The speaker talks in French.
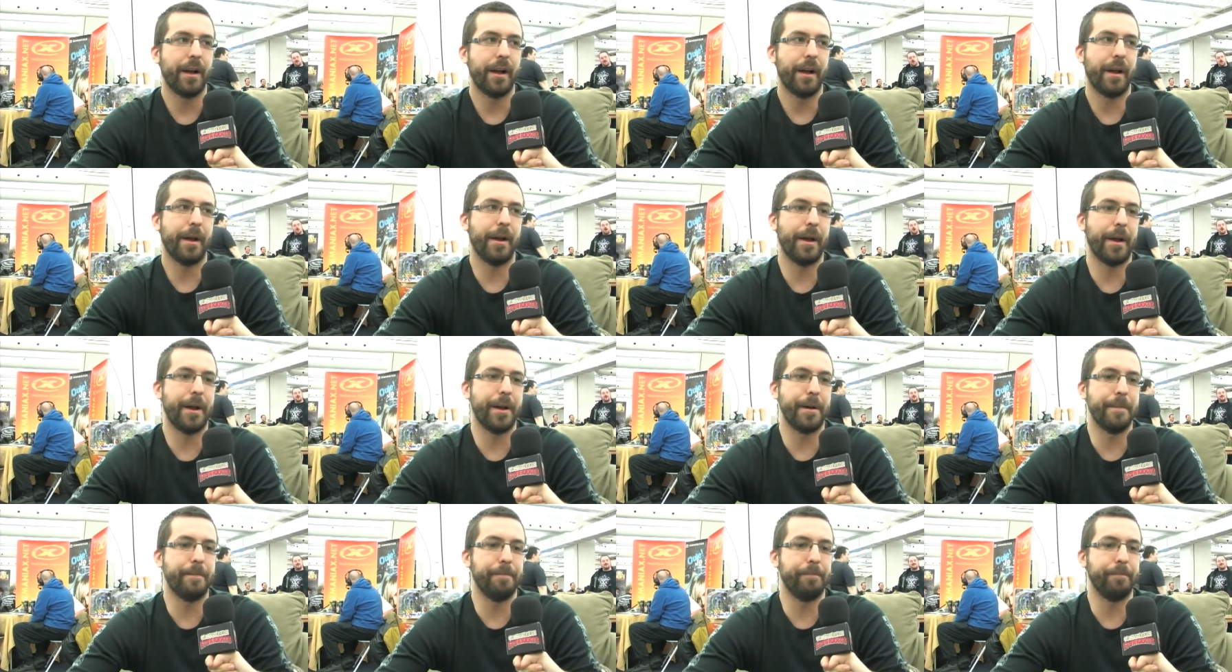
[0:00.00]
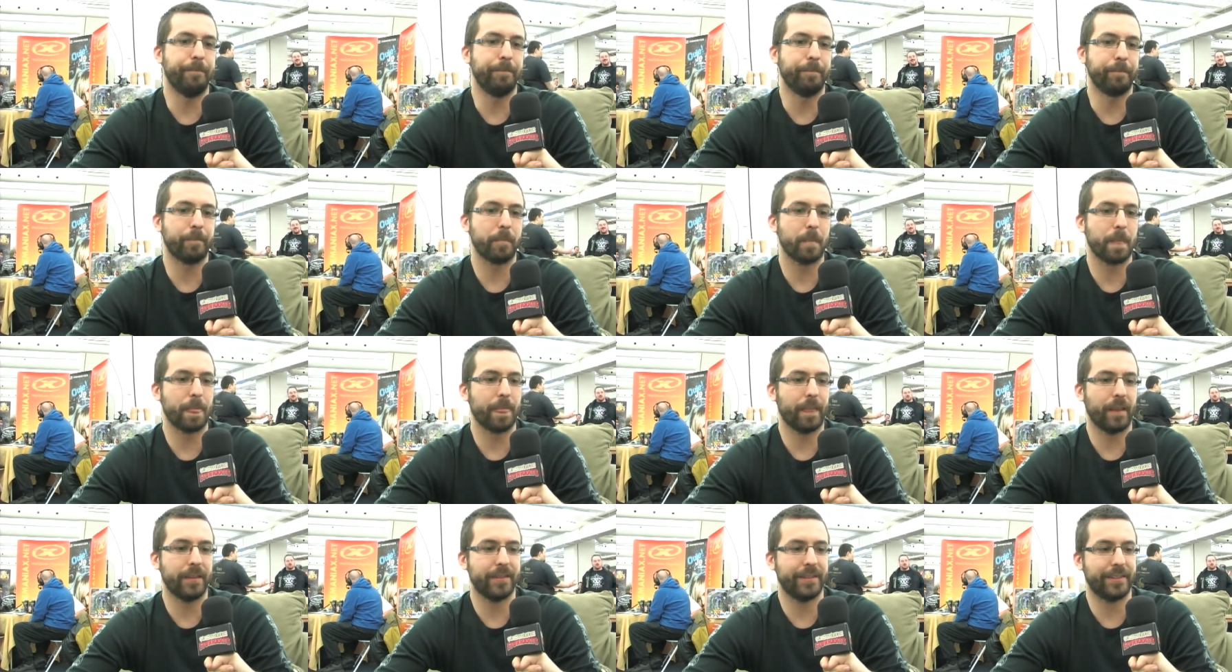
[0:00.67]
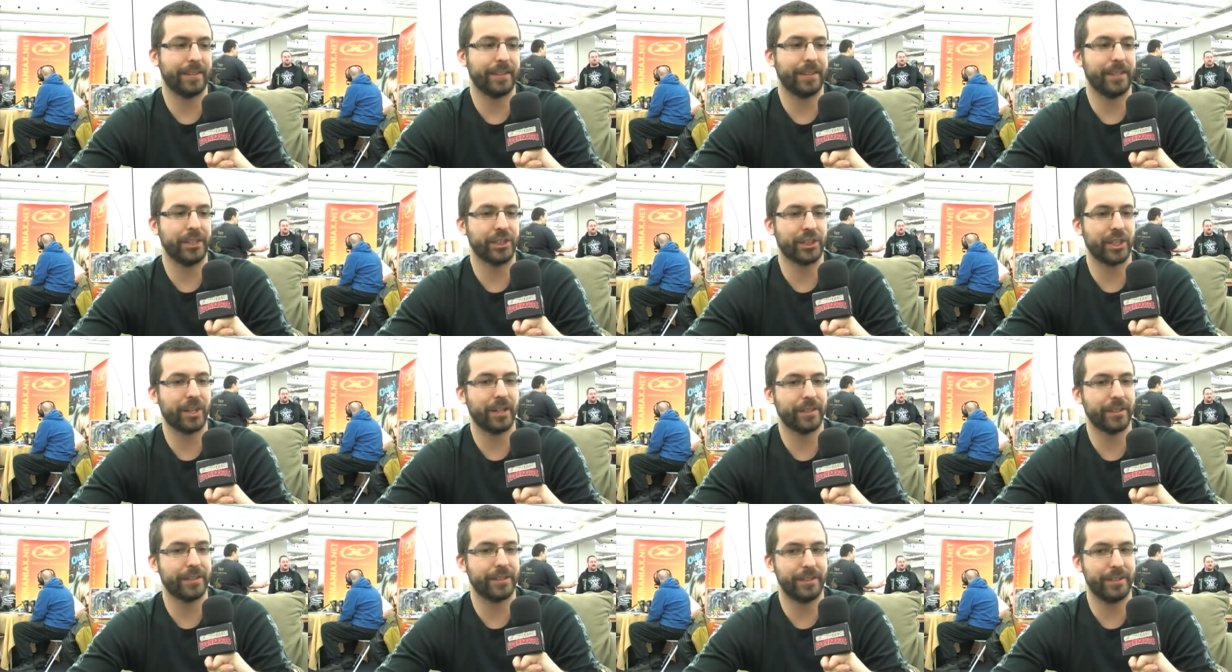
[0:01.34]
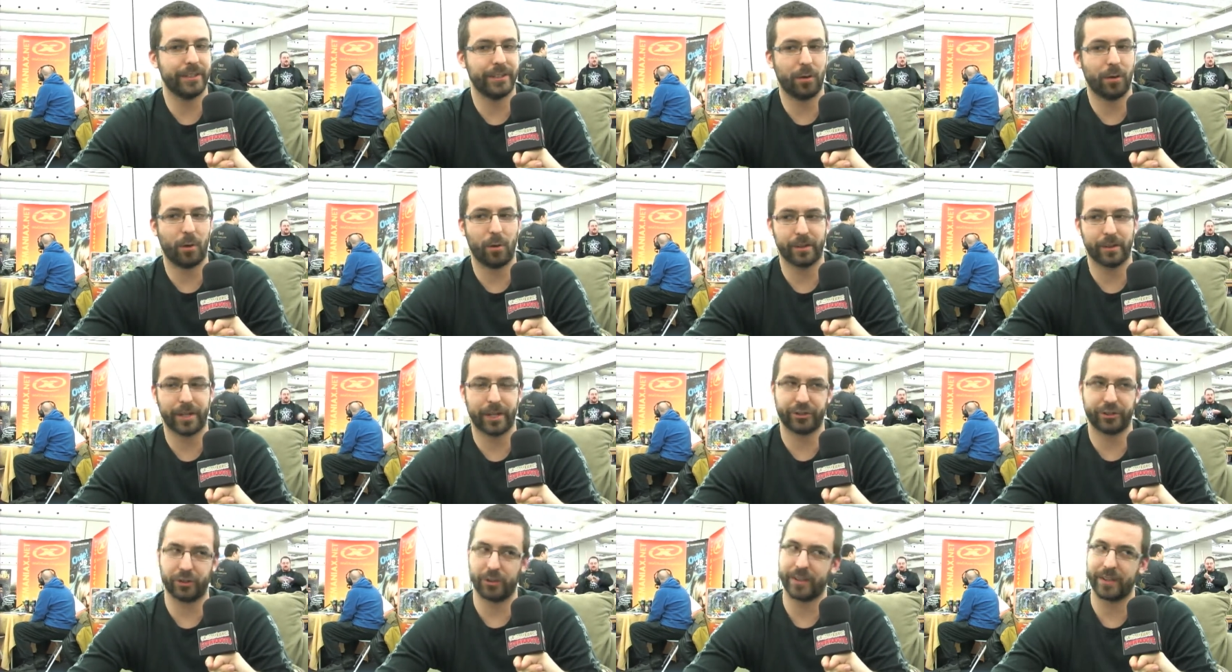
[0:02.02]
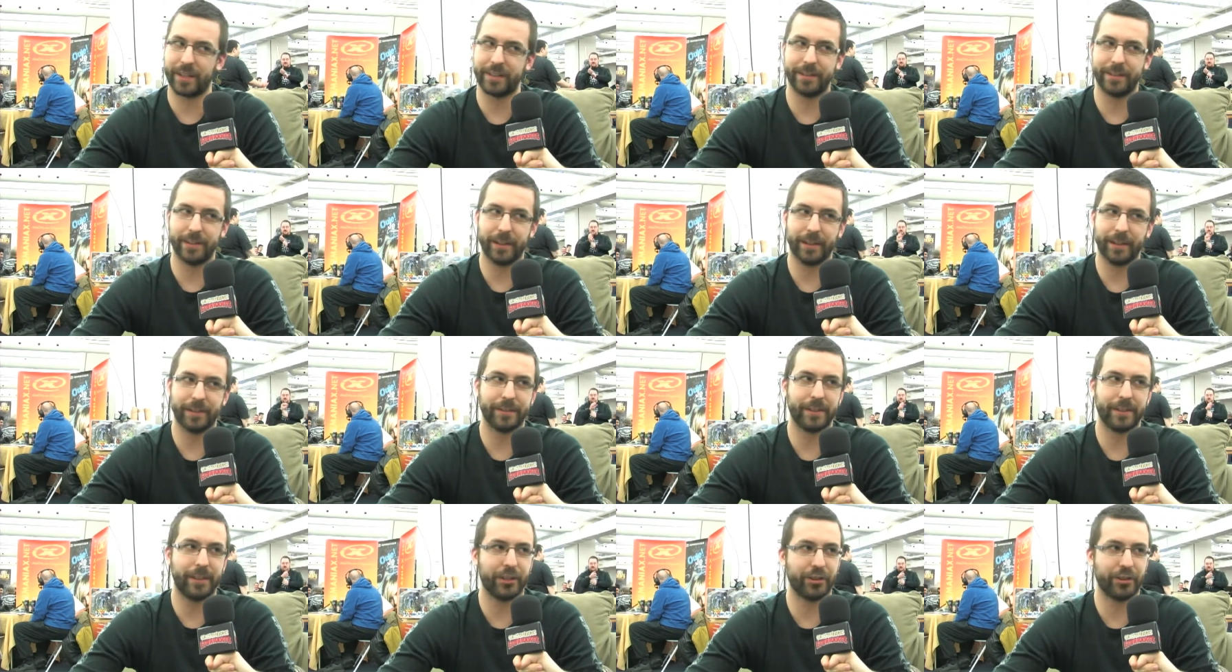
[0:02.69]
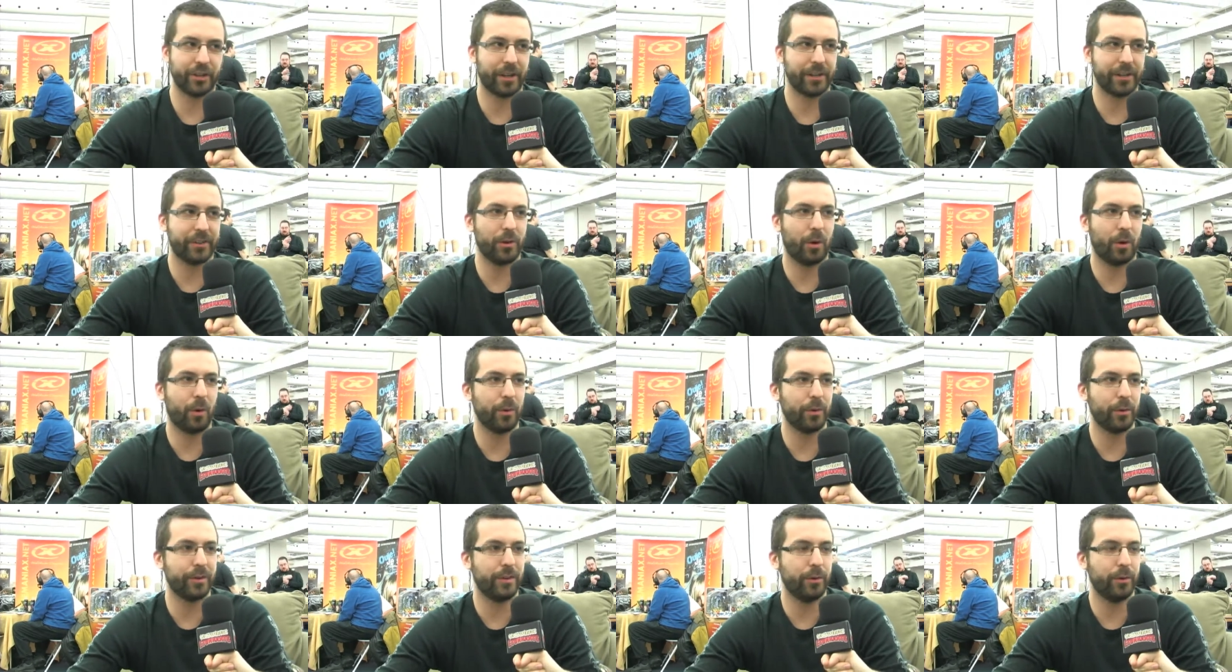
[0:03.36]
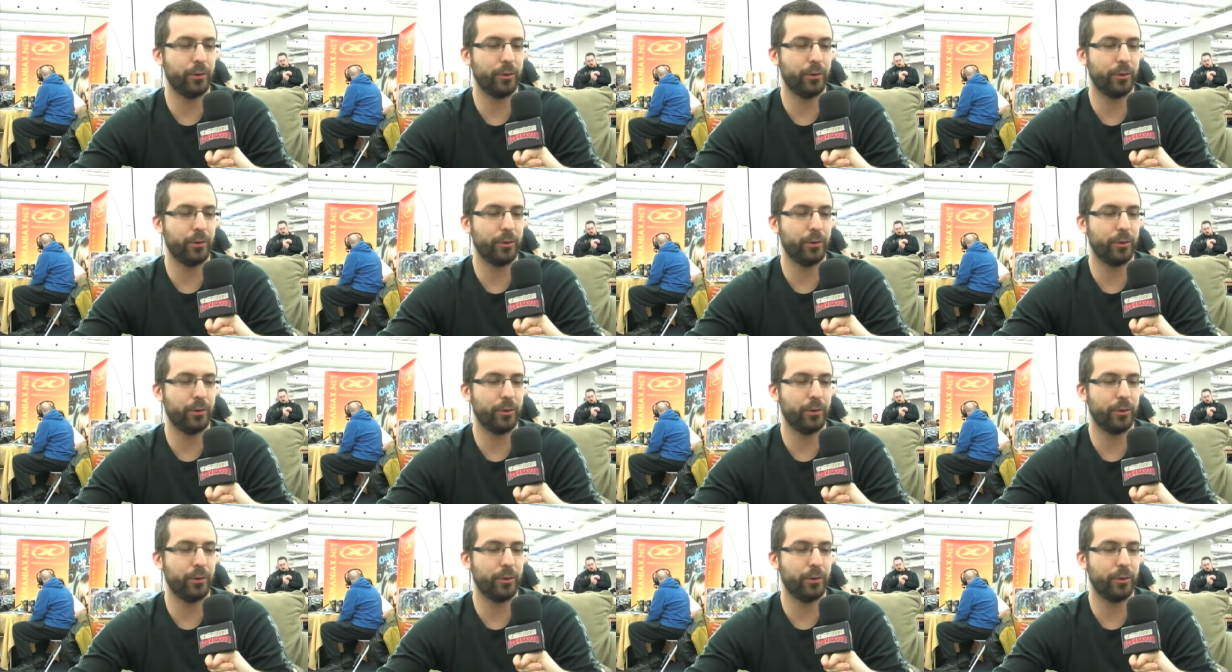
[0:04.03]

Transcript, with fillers: Euh, c'est des gens qui ont quelque chose à dire, c'est des gens qui ont